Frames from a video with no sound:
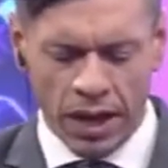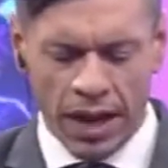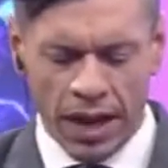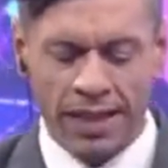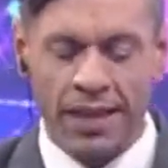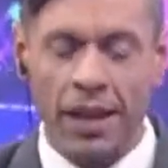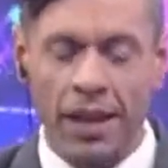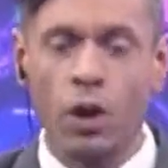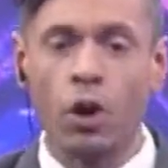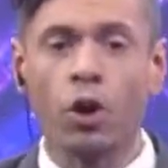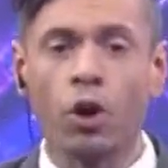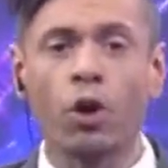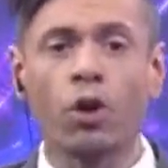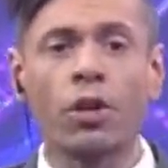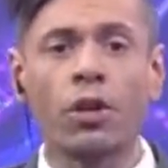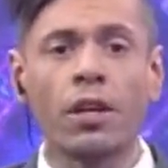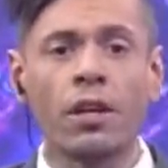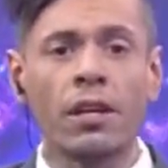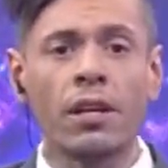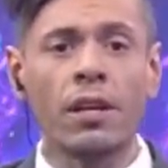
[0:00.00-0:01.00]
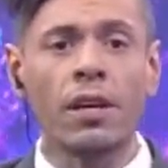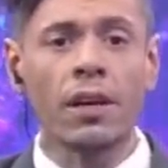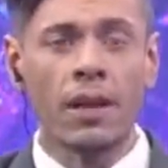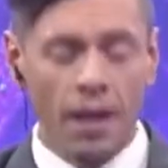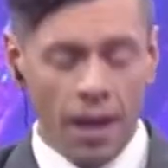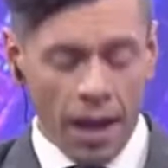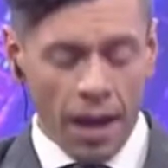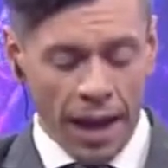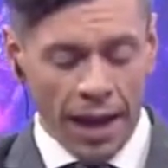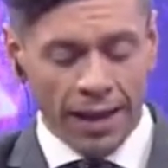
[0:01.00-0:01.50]
A Diego Codini,
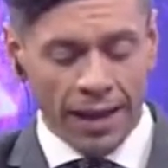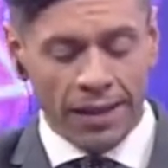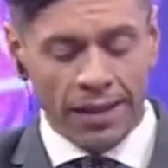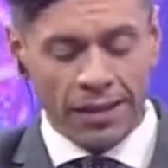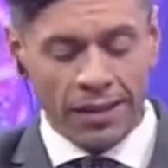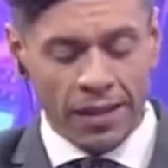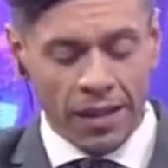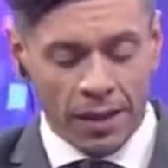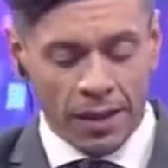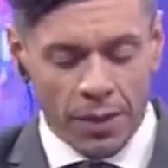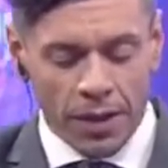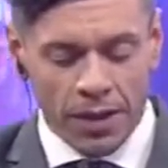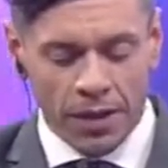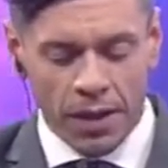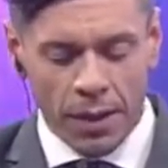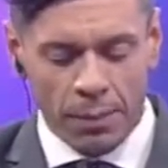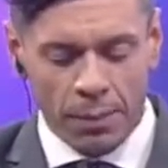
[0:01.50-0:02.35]
a Edith Hermida,